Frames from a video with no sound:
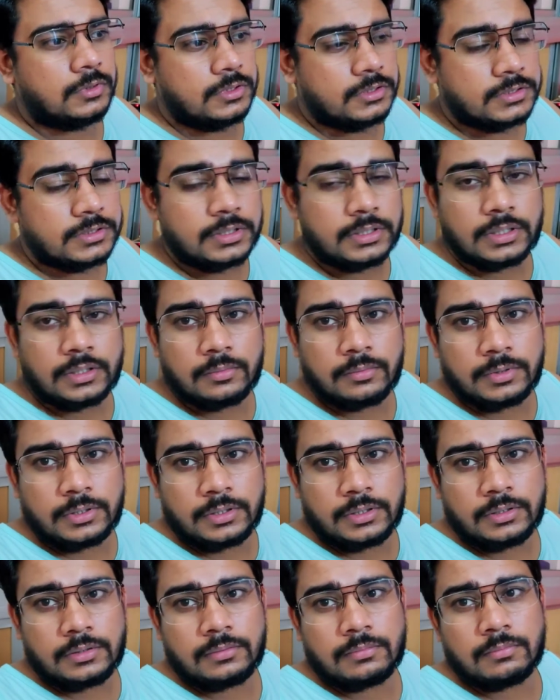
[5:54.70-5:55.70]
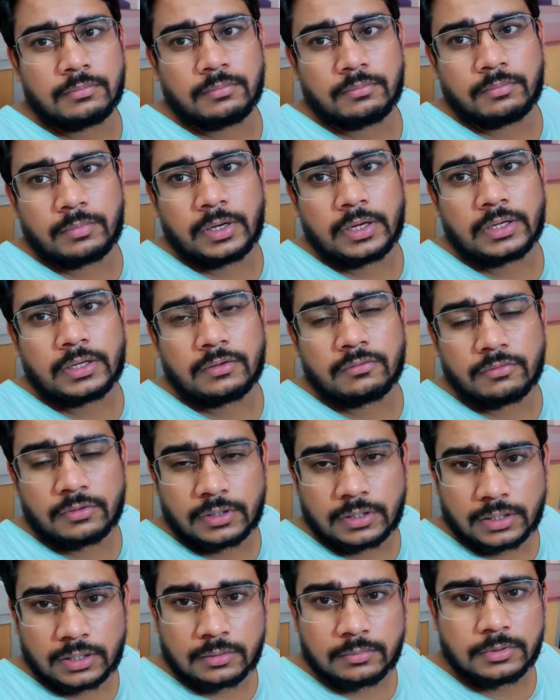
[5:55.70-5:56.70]
इसलिए अभी पैकिंग
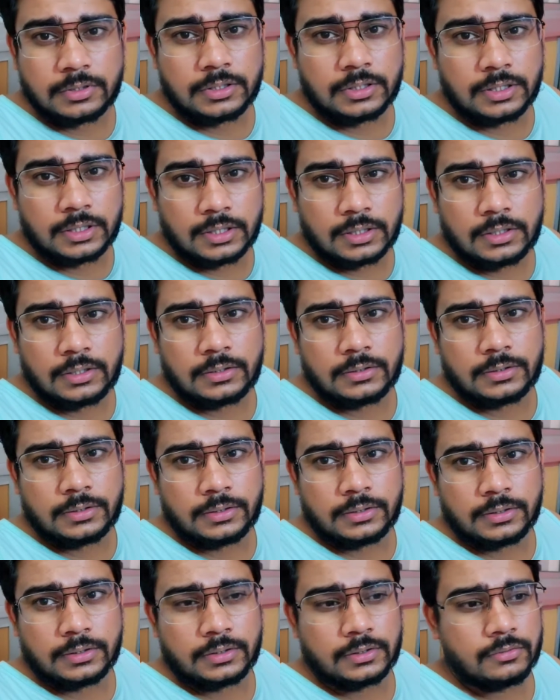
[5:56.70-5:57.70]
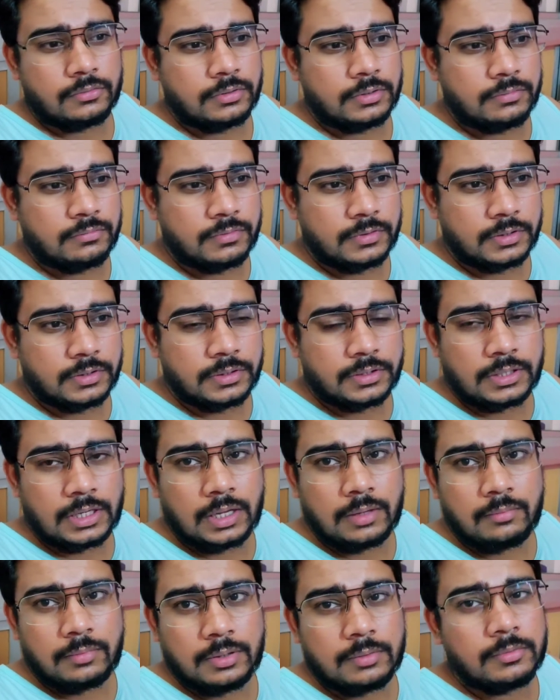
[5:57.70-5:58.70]
वगैरह भी कर लेते हैं क्योंकि फिर
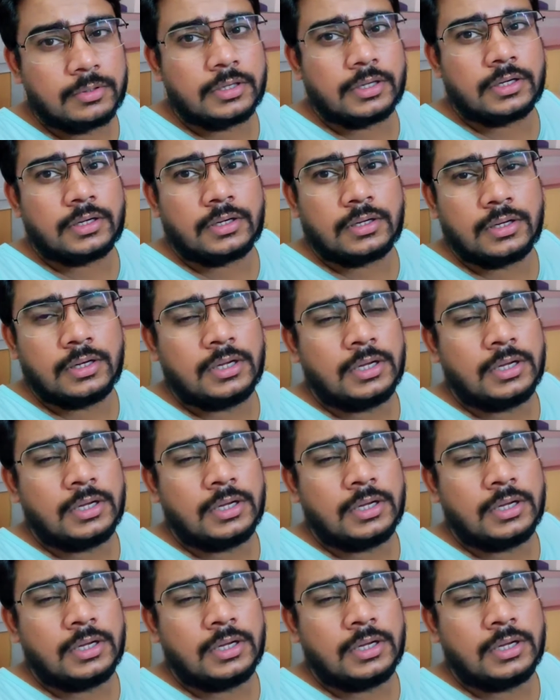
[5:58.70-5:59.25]
टाइम नहीं मिलेगा